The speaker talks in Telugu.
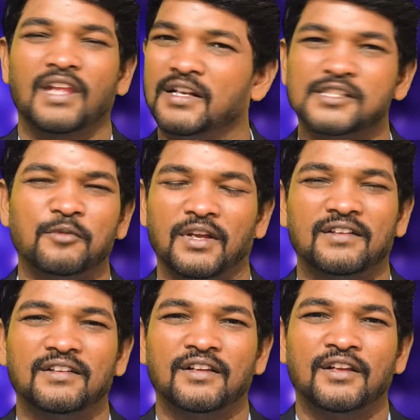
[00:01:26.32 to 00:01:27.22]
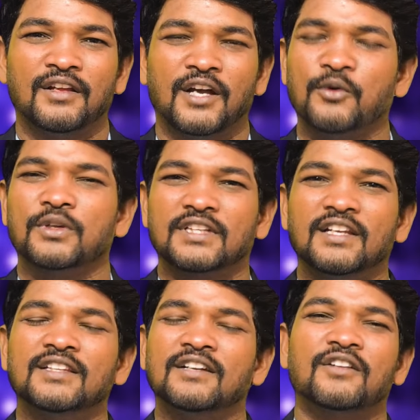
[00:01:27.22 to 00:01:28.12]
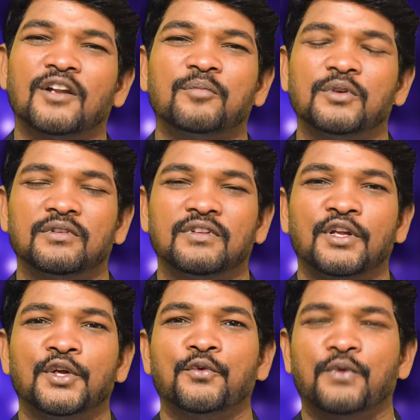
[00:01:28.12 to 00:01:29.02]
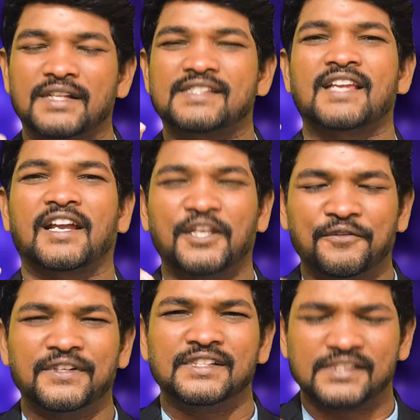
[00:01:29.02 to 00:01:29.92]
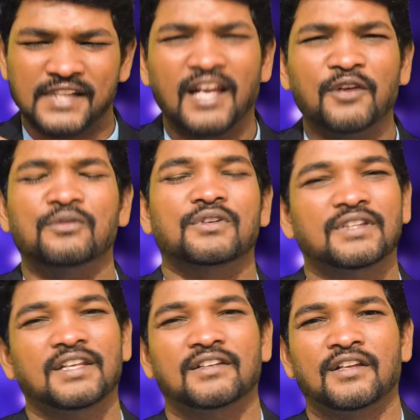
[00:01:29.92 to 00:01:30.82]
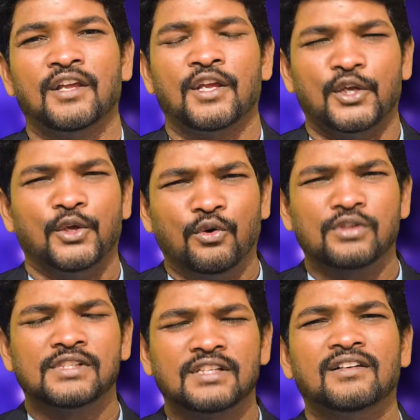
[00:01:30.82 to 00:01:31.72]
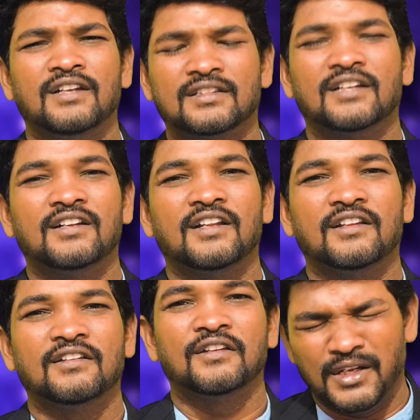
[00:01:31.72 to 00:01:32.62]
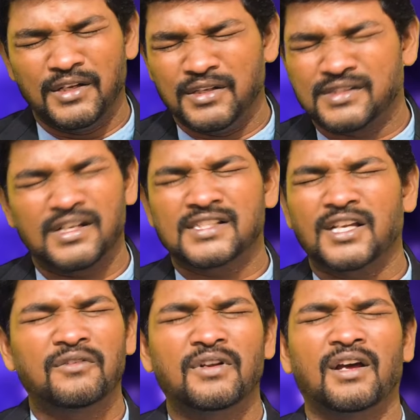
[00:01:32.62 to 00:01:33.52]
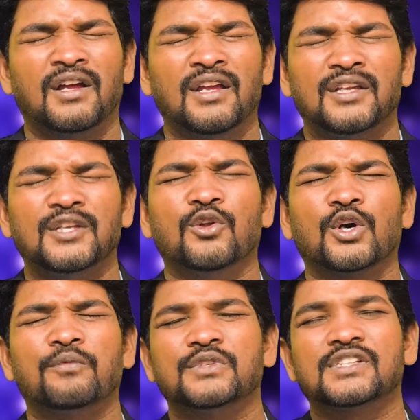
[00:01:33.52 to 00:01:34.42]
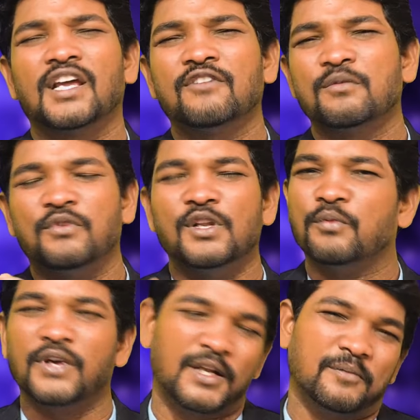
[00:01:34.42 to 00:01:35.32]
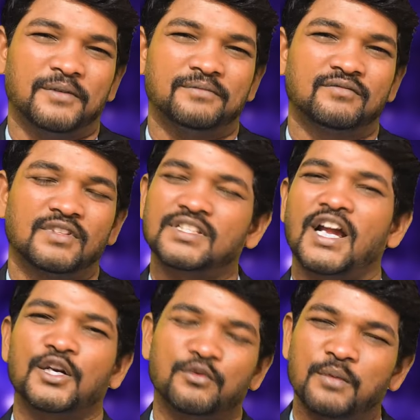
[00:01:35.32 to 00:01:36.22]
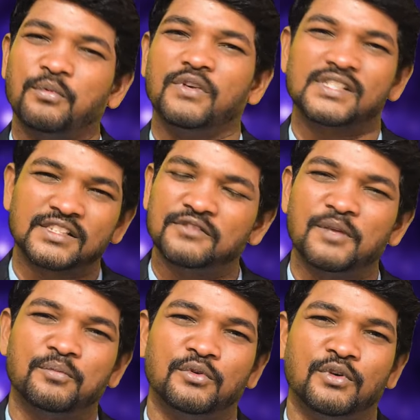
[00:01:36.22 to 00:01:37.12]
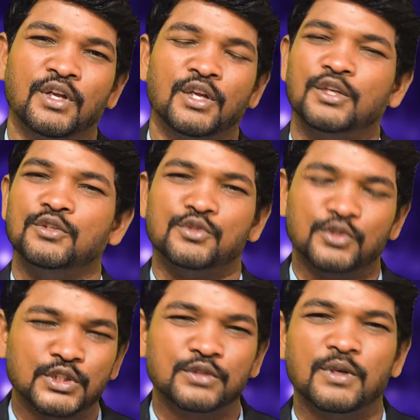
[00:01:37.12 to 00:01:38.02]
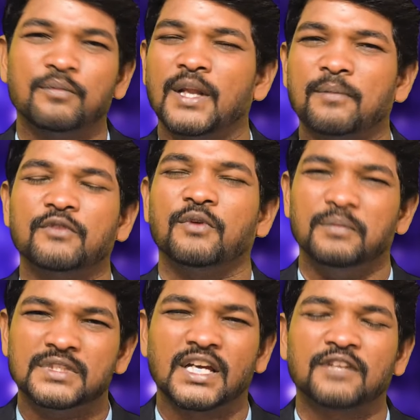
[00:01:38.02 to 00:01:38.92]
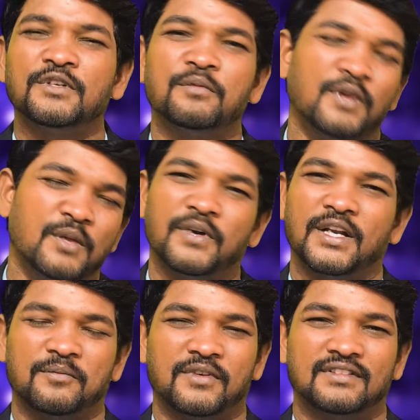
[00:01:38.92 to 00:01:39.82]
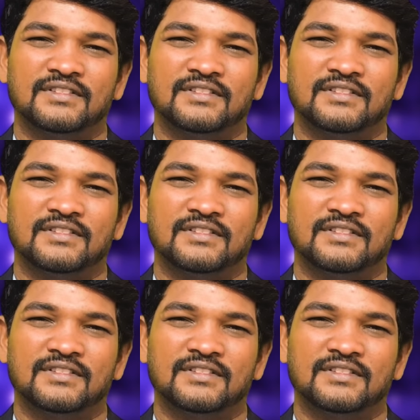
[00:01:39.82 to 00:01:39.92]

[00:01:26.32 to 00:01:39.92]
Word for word: నిజమే అవును తల్లిదండ్రులు ఉన్నప్పుడు వారి సాక్రిఫైస్ చాలా ఉంటుంది ఈరోజు నీ నీ తండ్రి ఇష్టాసరమైన ఈ లోక విషయాల వైపు వెళ్ళిపోయాడేమో త్రాగుడు వైపు వ్యసనం వైపు ఈ జోదం వైపు లేకపోతే వ్యభిచారం వైపు వెళ్ళిపోయాడేమో